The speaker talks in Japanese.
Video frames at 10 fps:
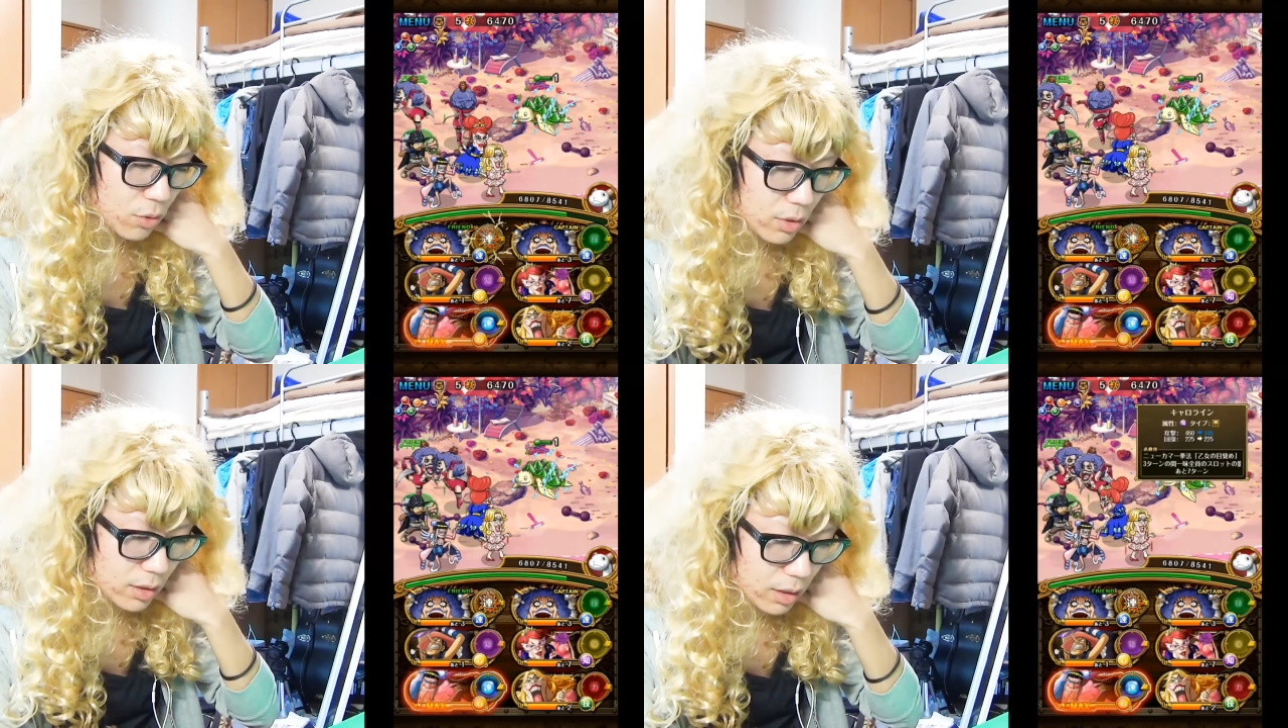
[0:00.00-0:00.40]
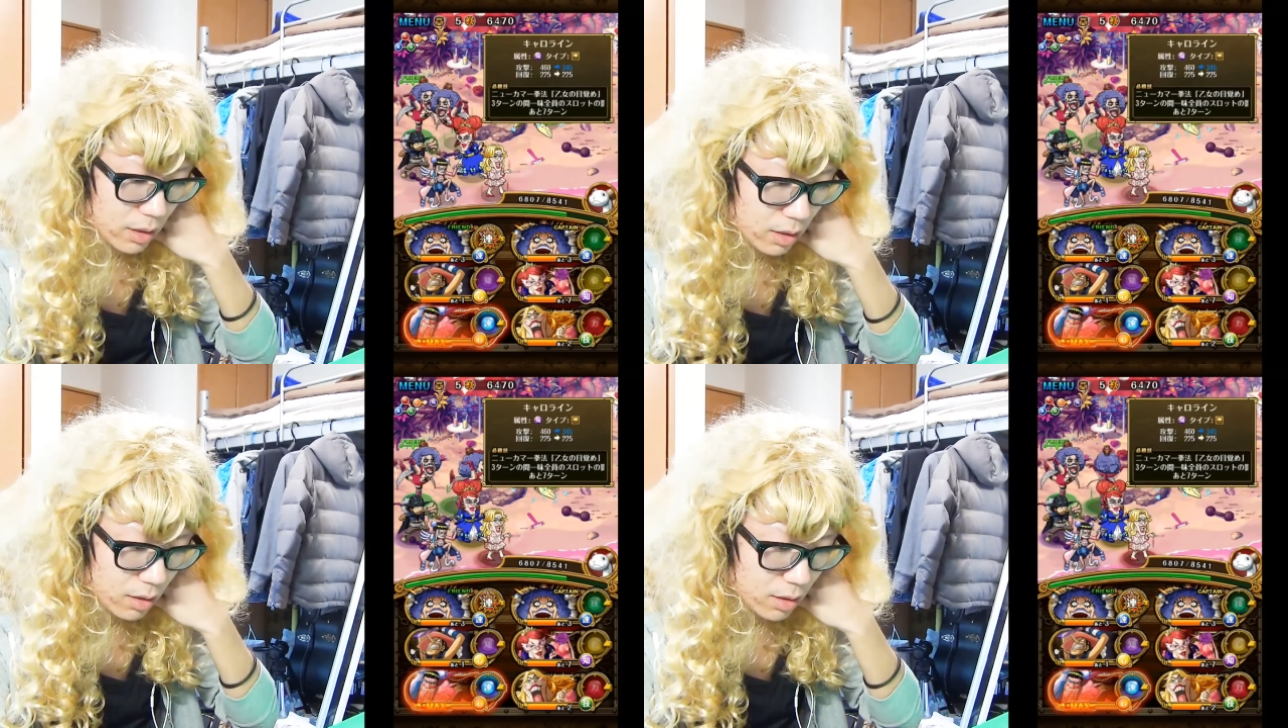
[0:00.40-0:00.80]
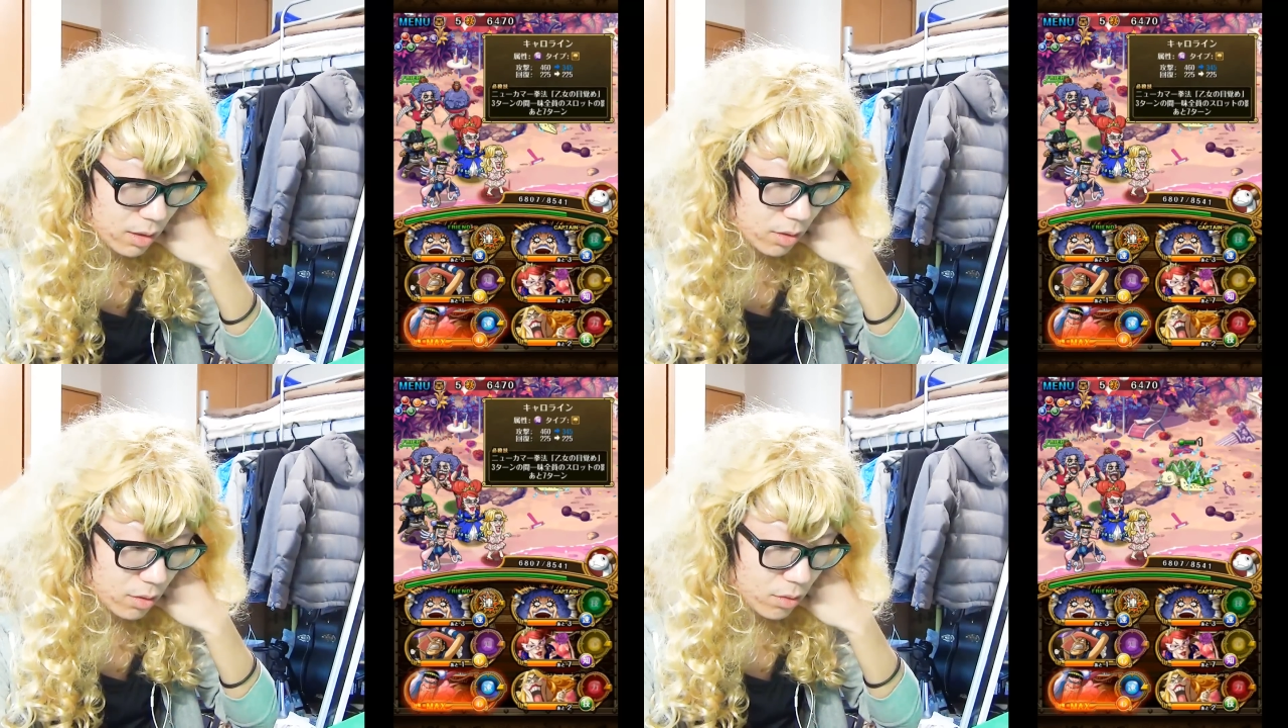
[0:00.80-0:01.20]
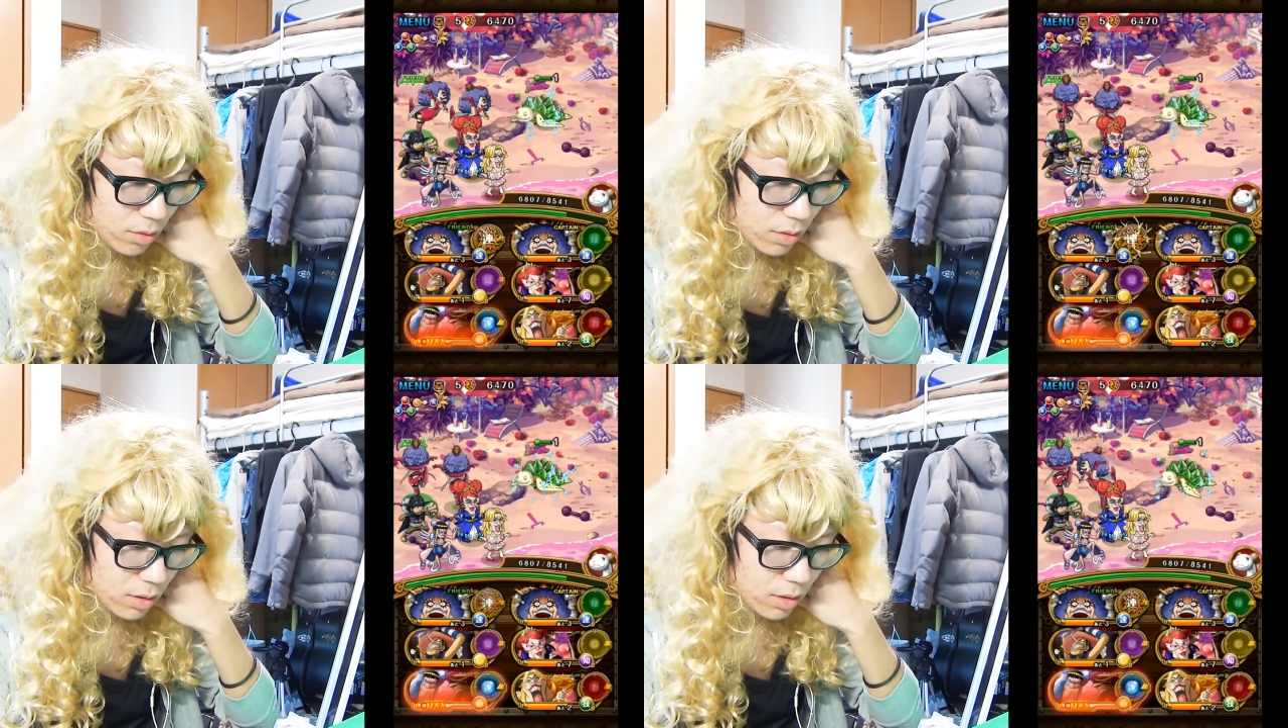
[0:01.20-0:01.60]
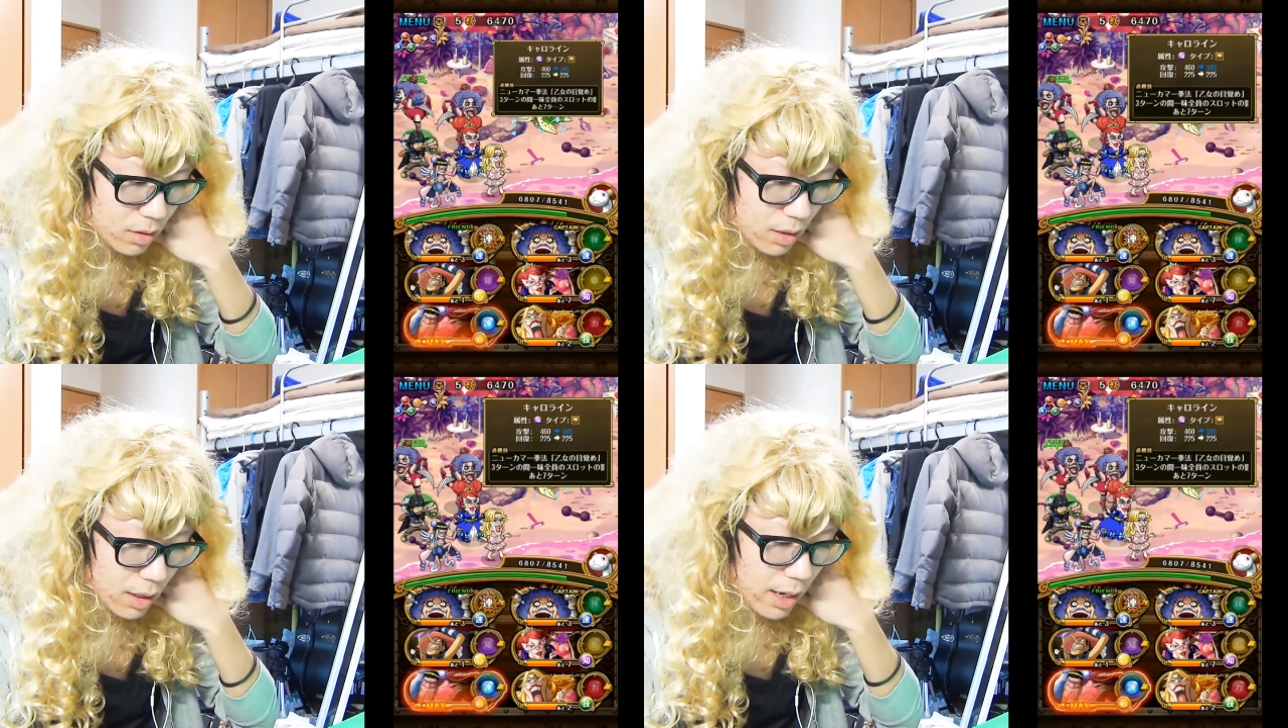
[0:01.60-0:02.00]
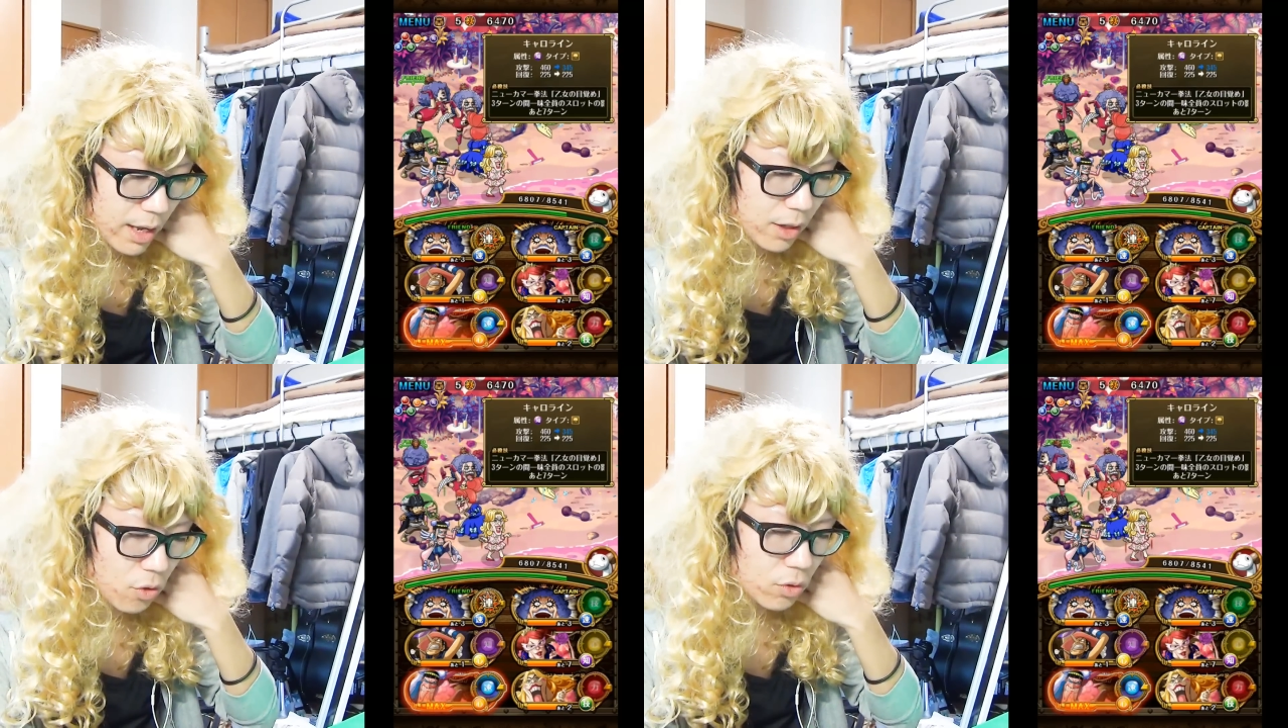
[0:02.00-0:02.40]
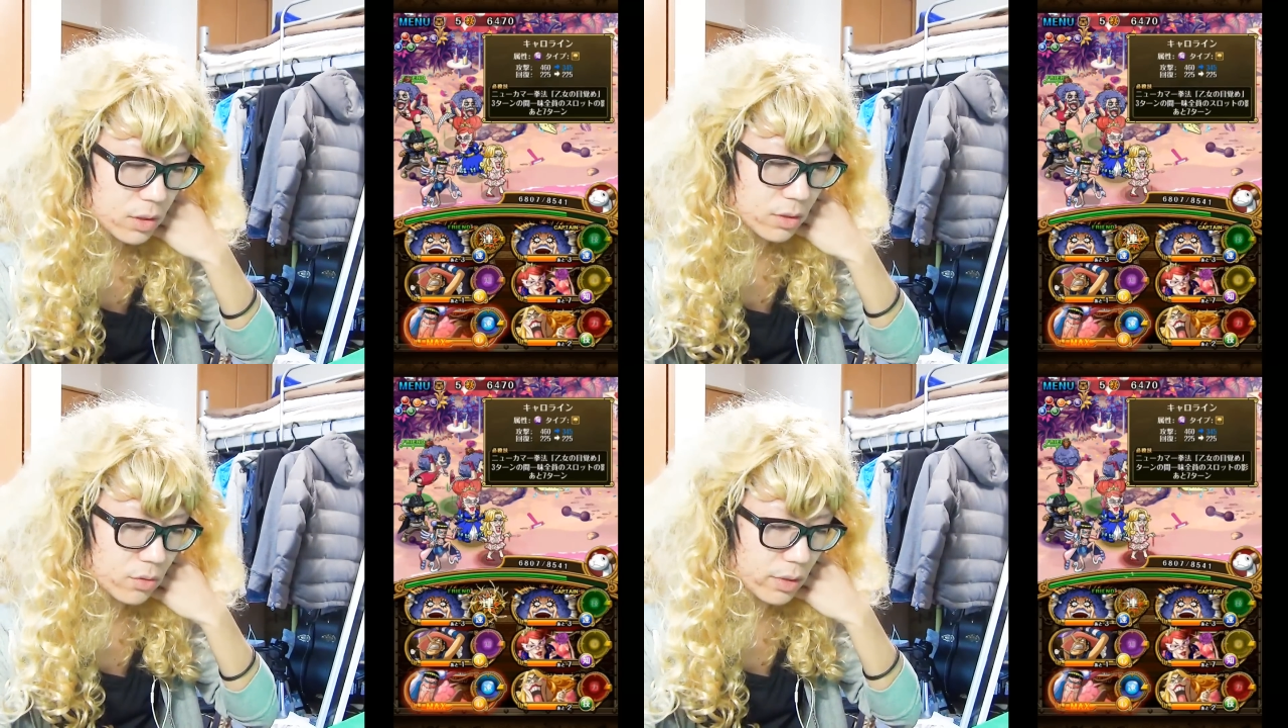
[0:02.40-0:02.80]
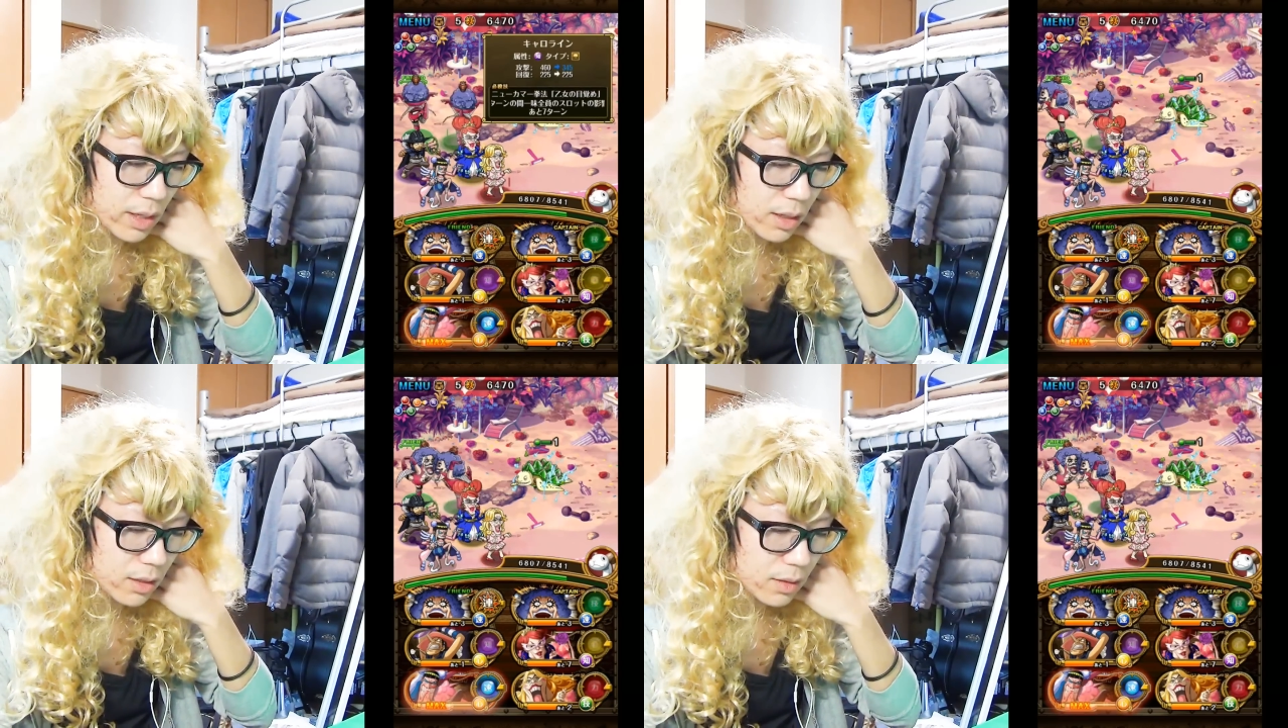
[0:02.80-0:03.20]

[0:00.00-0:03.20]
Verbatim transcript: この人なんだっけあ、影響を大きくするのか。